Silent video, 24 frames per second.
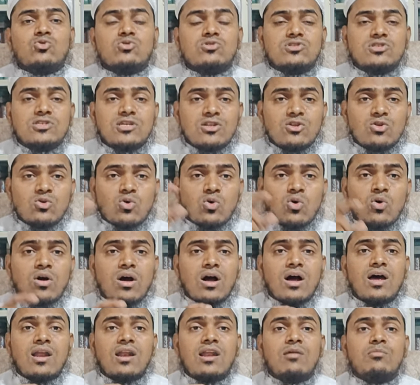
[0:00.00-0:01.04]
तो जिनको
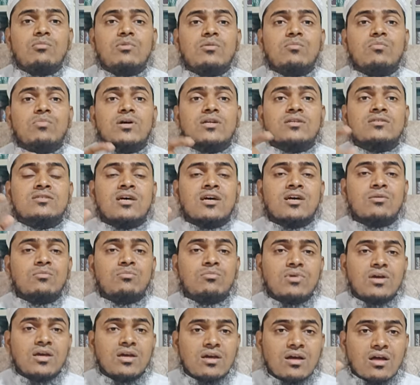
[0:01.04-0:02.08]
आलम बरजख
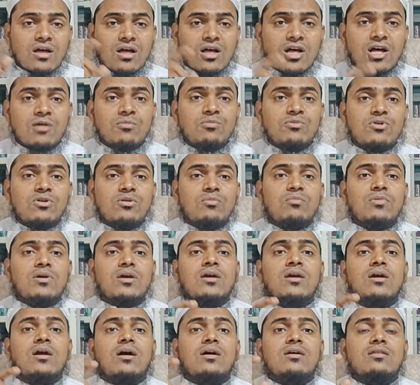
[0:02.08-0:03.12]
में कब्र
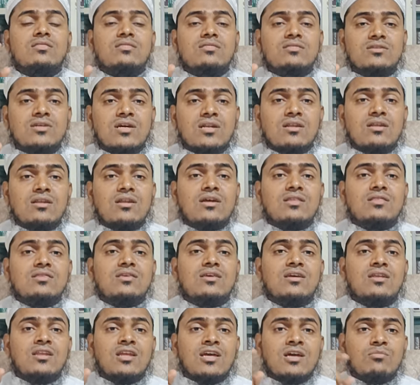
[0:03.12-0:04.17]
में जन्नत
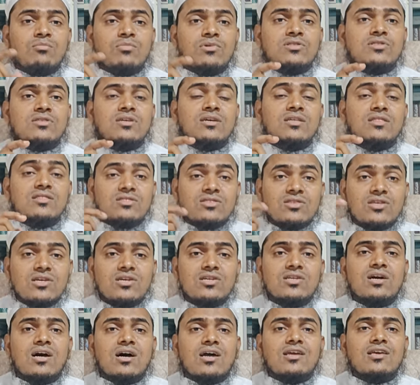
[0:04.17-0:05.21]
की नेमतें दी
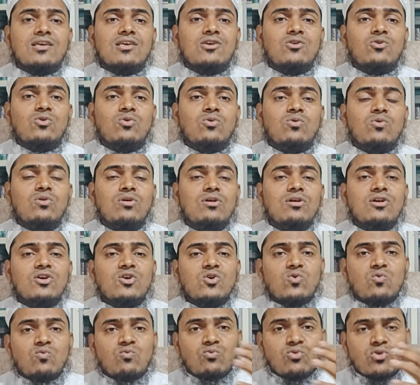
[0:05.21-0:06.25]
जा रही हों
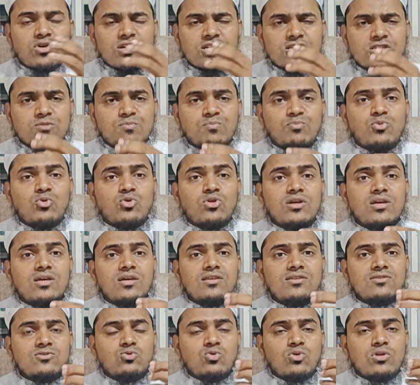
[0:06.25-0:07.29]
वो इस बुरी
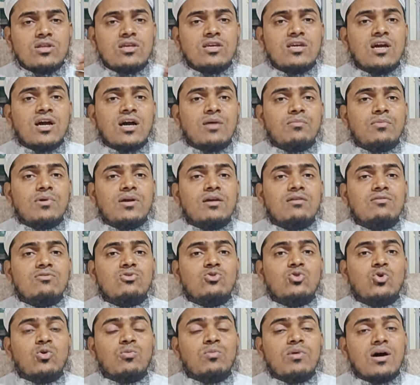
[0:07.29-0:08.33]
दुनिया में
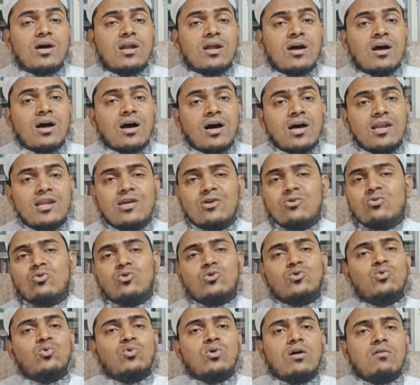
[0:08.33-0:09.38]
दोबारा आने
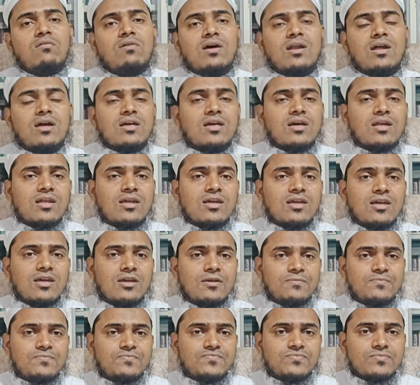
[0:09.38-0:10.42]
को क्यों गवारा करेंगी
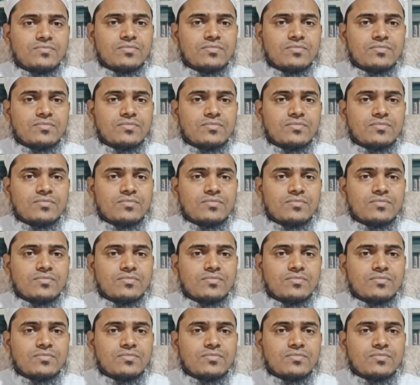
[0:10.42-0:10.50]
